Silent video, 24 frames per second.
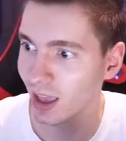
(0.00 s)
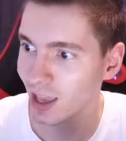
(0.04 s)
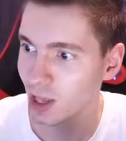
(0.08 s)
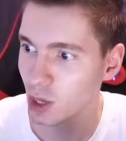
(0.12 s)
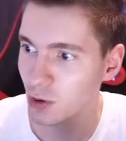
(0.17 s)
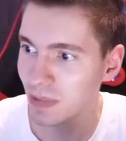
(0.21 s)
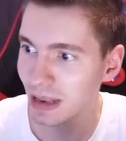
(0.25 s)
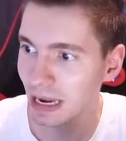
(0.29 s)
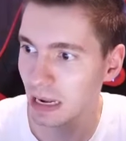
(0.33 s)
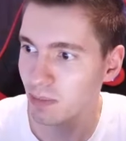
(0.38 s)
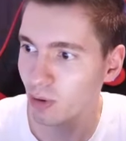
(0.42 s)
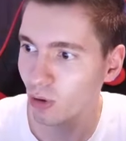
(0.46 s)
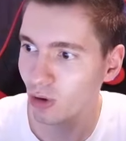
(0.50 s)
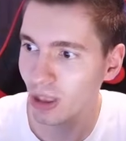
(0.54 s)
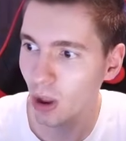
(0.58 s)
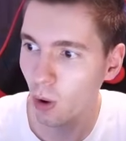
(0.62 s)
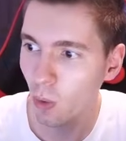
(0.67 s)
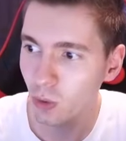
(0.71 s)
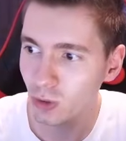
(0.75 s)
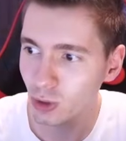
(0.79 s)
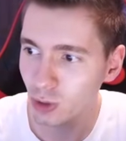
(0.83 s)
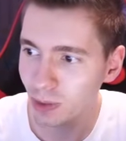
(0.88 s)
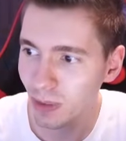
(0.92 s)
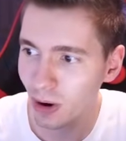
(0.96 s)
Eu me lembro que a
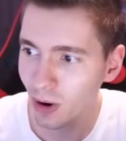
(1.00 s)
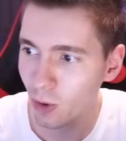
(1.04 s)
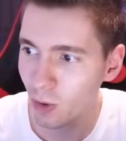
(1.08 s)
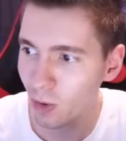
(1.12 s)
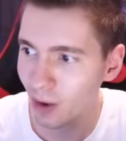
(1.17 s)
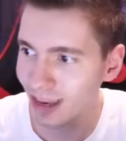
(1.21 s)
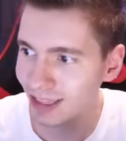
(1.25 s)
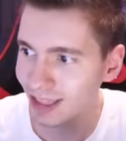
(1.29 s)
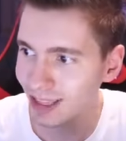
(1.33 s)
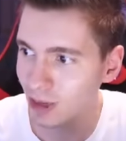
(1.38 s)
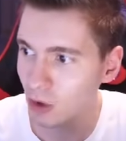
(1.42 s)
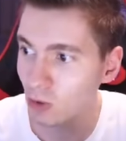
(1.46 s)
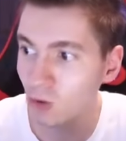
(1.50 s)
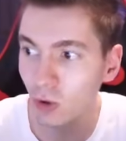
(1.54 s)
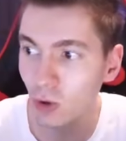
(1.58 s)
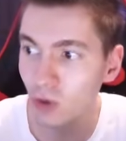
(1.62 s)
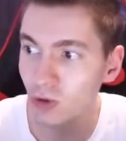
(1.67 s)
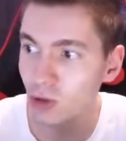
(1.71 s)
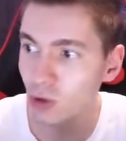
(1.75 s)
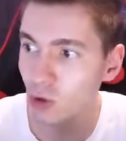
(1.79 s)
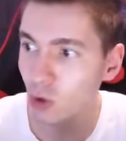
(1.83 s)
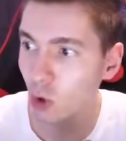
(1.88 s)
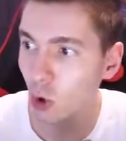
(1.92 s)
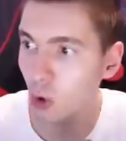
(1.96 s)
última corrida que eu
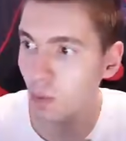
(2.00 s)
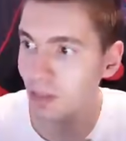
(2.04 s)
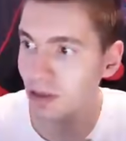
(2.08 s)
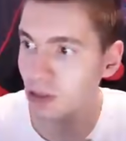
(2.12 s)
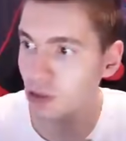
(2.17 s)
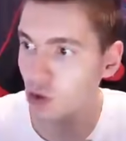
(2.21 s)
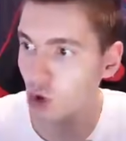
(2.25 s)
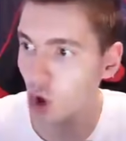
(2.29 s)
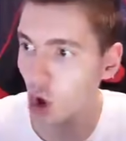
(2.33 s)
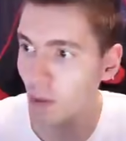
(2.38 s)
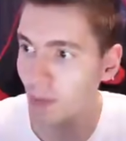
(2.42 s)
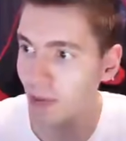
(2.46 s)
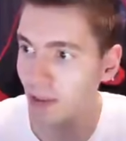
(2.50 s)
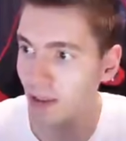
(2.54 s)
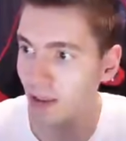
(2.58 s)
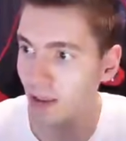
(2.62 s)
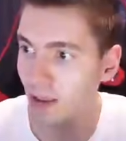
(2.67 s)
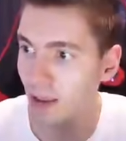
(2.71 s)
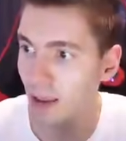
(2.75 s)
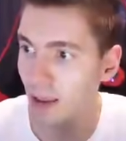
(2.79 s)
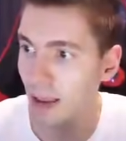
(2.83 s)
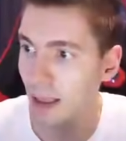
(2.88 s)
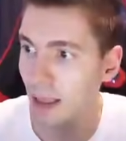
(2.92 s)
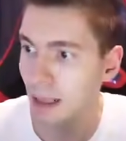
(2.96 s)
trouxe do lobisomem
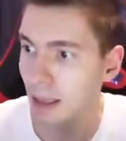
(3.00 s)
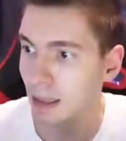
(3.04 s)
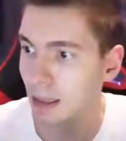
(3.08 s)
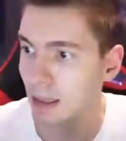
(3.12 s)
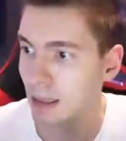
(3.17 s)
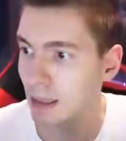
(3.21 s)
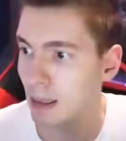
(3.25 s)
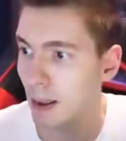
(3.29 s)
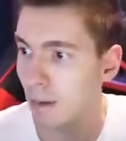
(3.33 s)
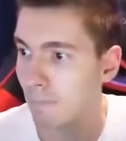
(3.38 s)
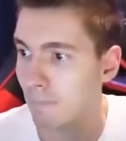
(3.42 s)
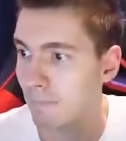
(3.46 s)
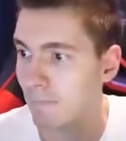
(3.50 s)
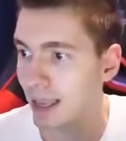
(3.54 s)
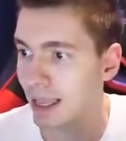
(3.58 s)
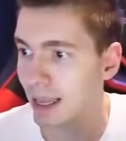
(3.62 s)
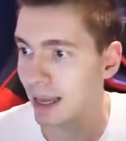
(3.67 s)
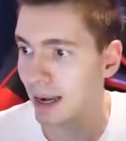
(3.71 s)
também